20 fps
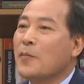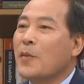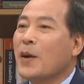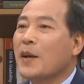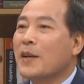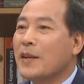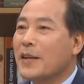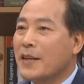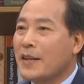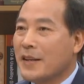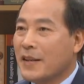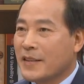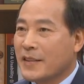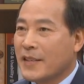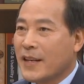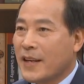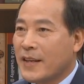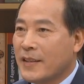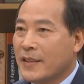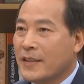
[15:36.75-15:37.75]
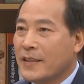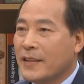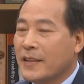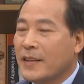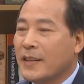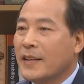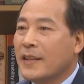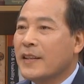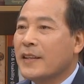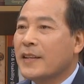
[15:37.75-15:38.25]
100년의 역사를
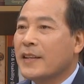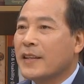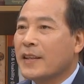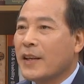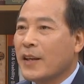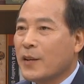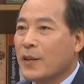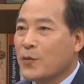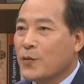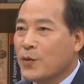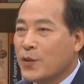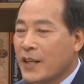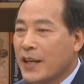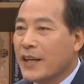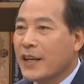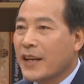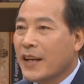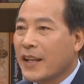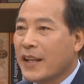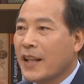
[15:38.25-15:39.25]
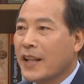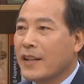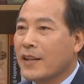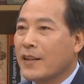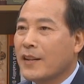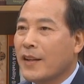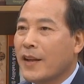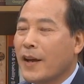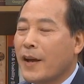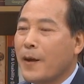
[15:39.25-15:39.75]
이게 재현하게
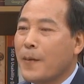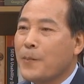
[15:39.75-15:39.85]
됐는데